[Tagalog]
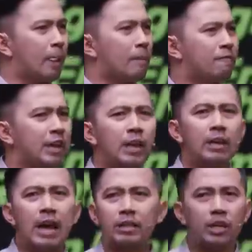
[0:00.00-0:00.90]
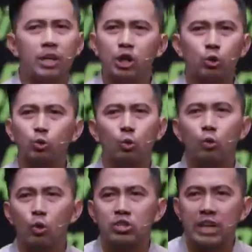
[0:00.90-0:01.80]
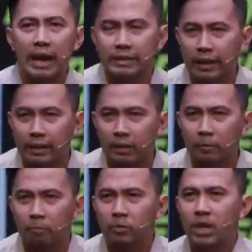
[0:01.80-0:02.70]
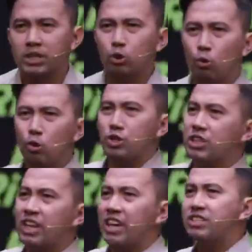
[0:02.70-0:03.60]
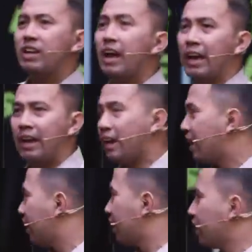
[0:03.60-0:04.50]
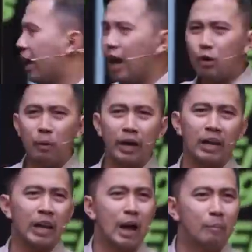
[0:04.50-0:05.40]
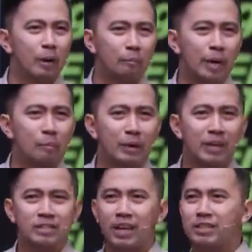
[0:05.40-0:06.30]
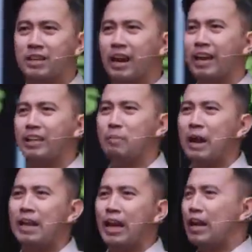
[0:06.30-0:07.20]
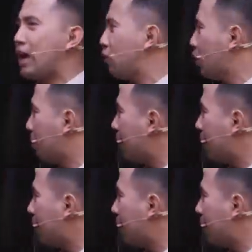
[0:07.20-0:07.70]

feeling natin hindi ito tungkol sa atin. Kasi tungkol siya sa Israel eh, ano bang kinalaman ng Pilipinas sa Israel? Di ba? Ang layo-layo naman